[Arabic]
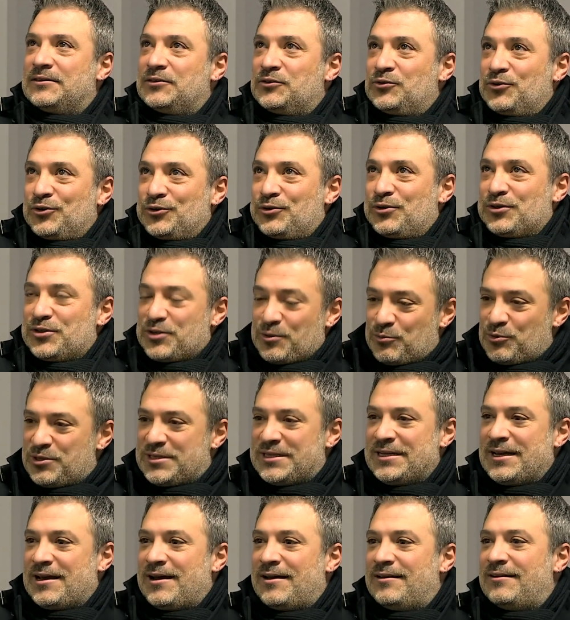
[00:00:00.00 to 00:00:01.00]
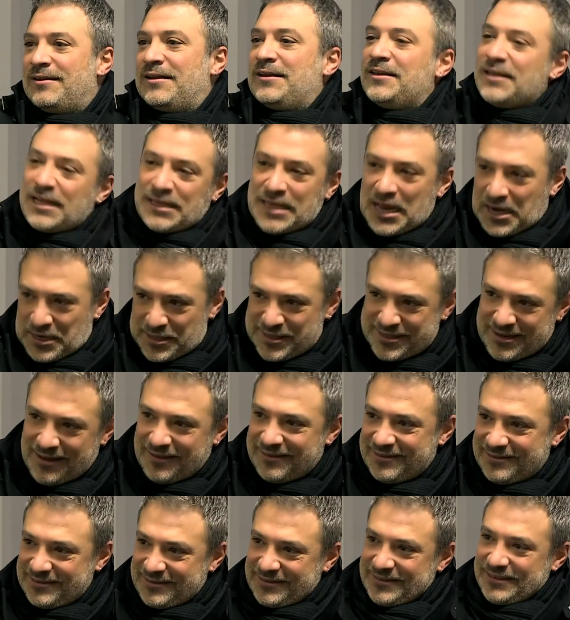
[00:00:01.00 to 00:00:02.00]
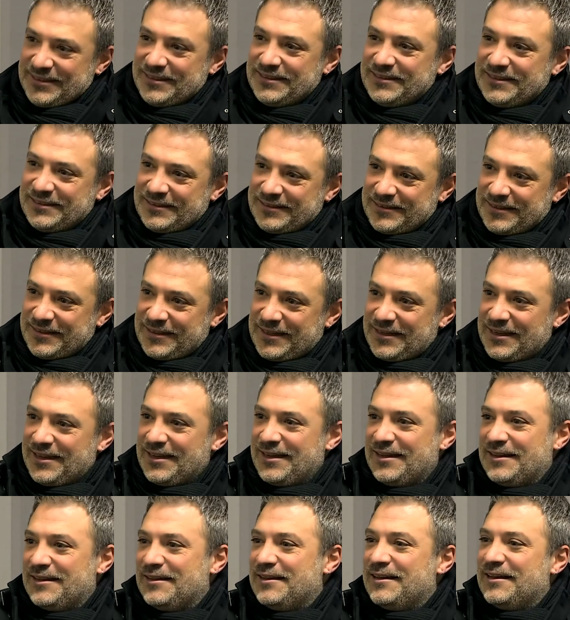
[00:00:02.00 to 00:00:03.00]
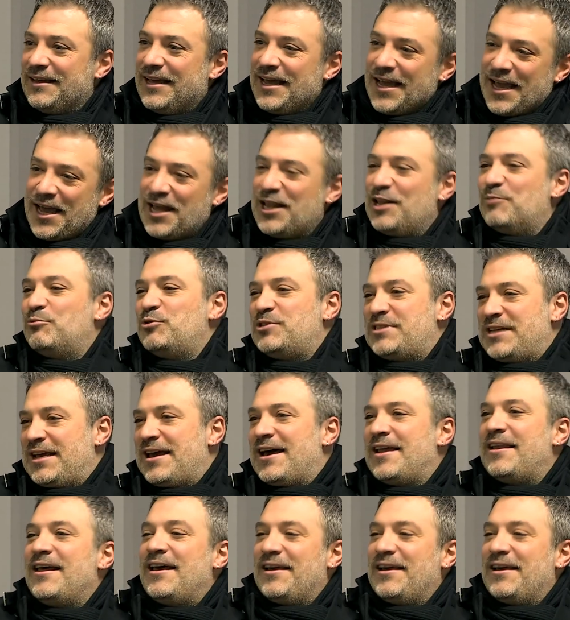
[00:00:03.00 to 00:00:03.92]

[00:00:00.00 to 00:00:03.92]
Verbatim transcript: انه ادرس موسيقى لدرسها اه اوكي اخذ الموسيقى